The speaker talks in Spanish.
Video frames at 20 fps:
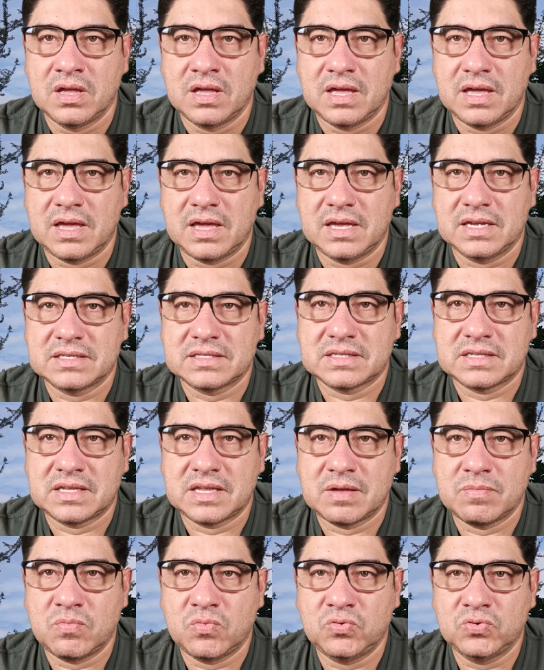
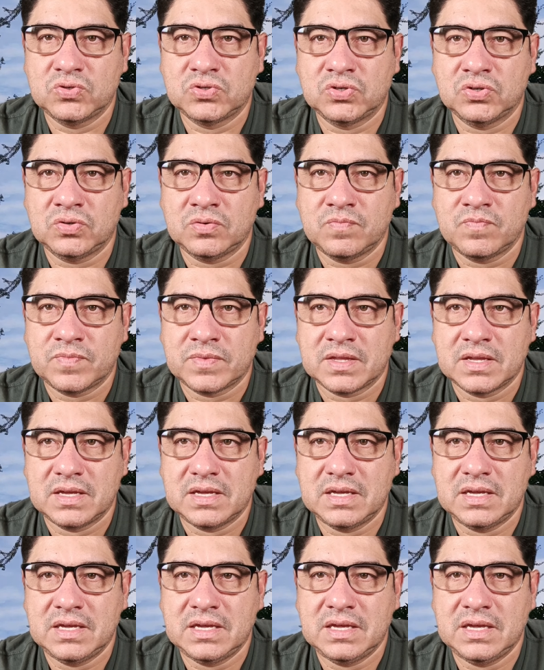este, mucho
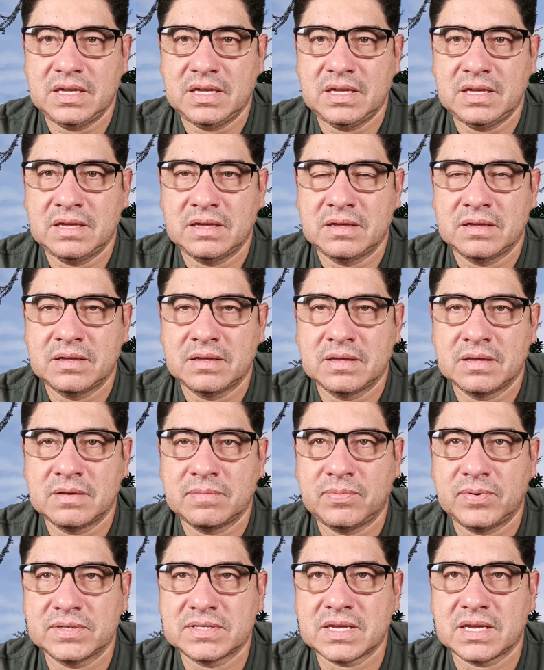y
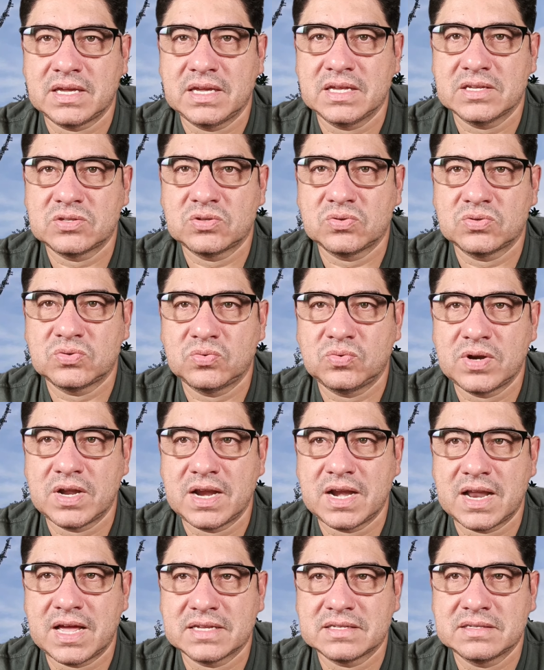pues aquí esto es una de
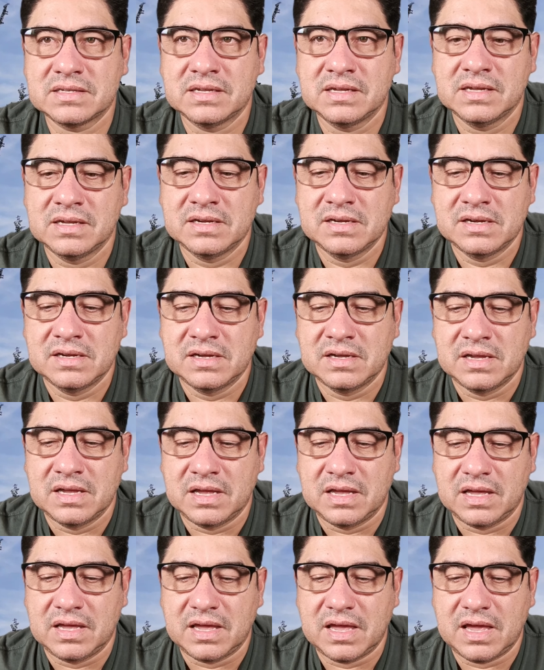las
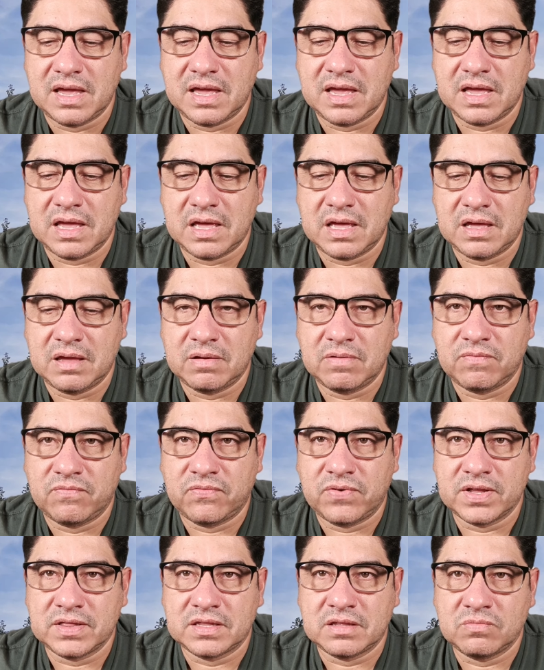eh,
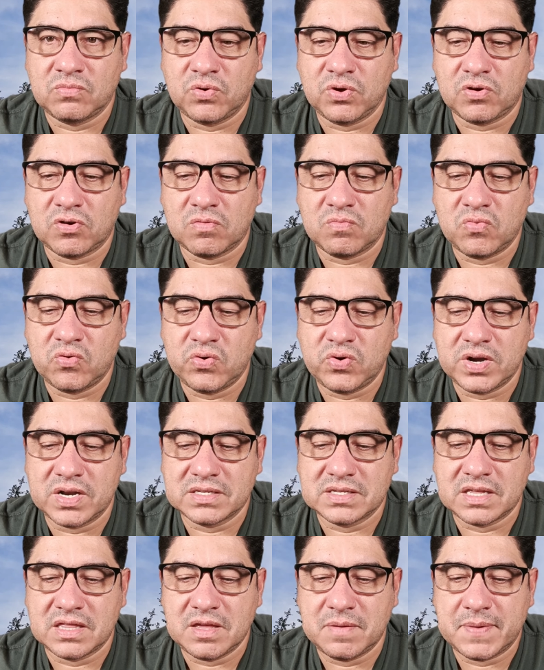fuentes muy comunes
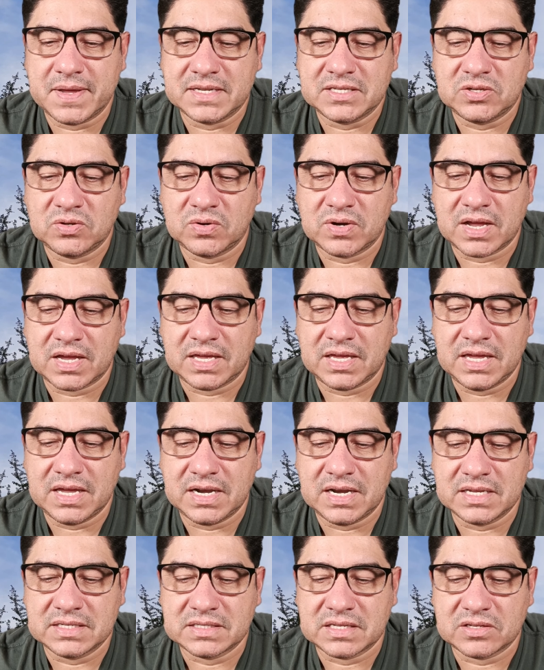de diversión aquí
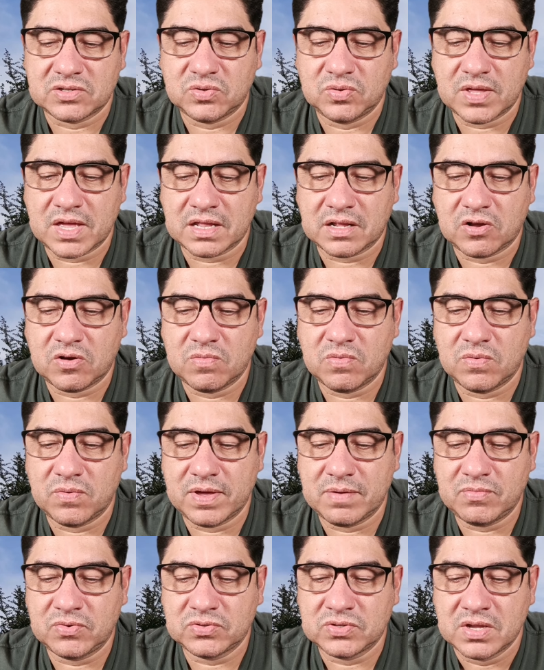en esta ciudad. Como
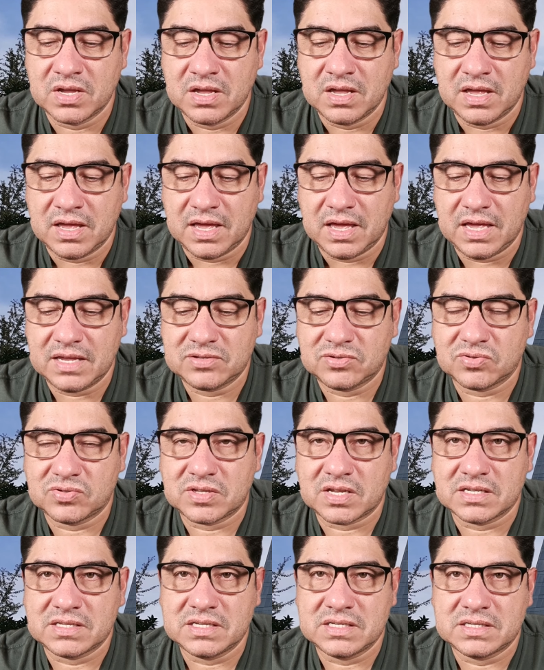vemos, estos
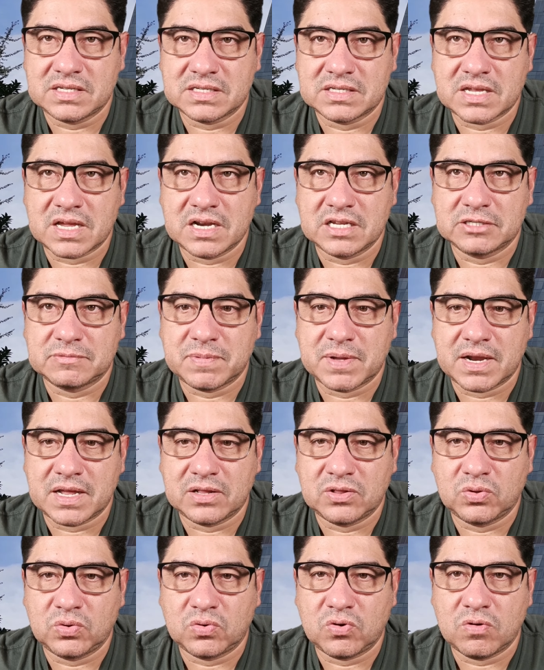taxistas están
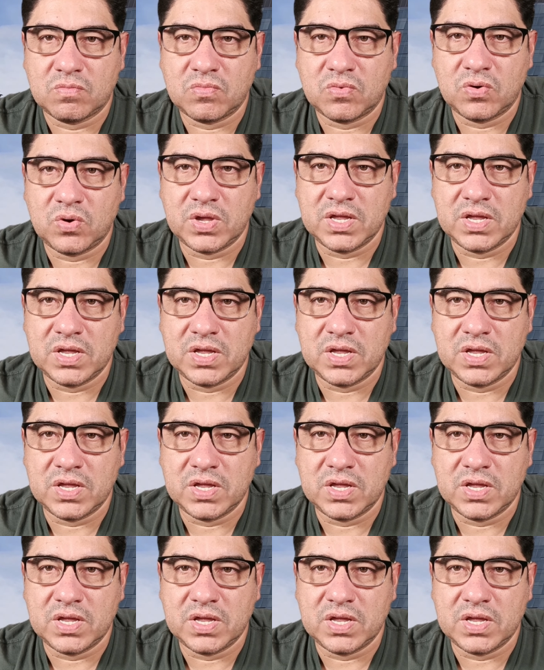esperando cómo